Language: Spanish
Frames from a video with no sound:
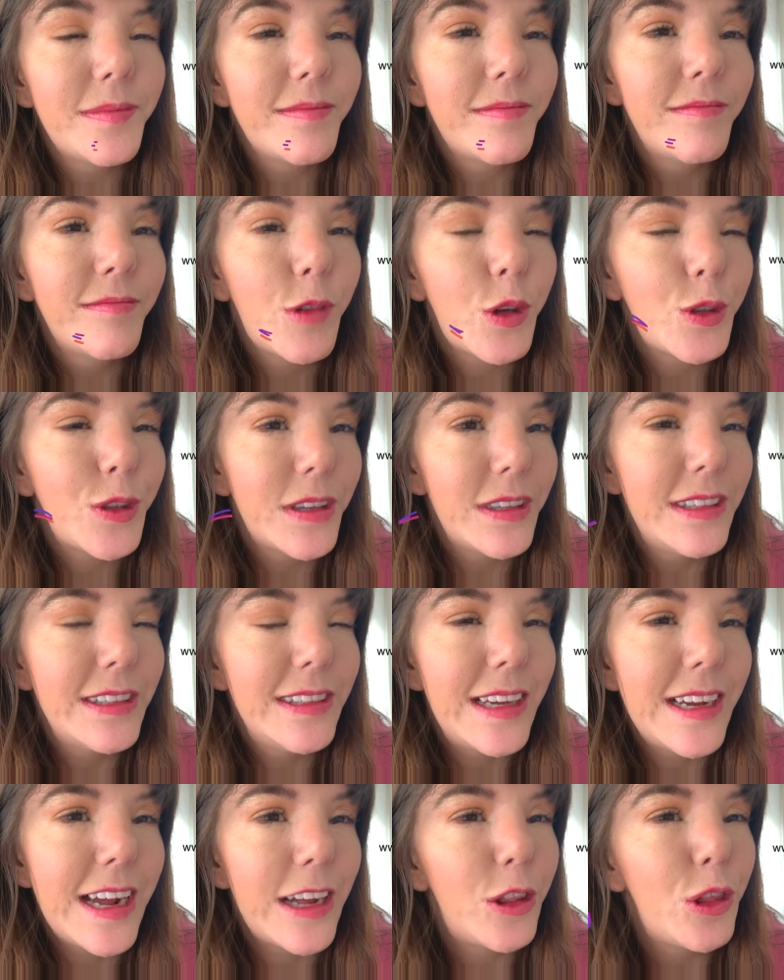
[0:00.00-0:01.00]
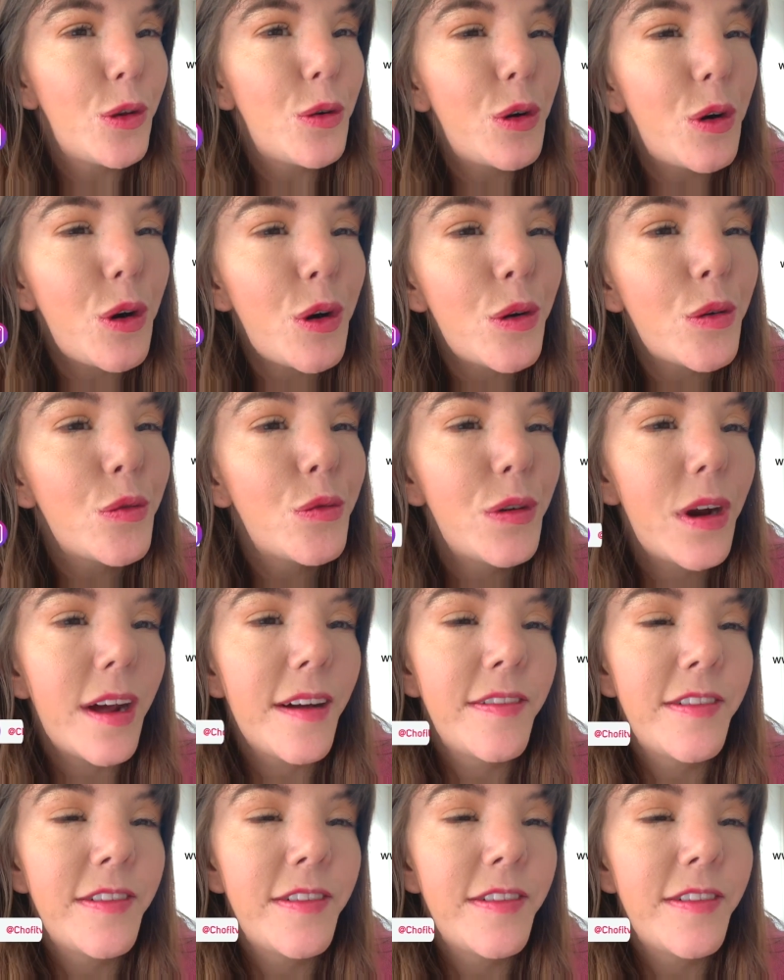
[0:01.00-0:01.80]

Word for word: no sé si sería truco, una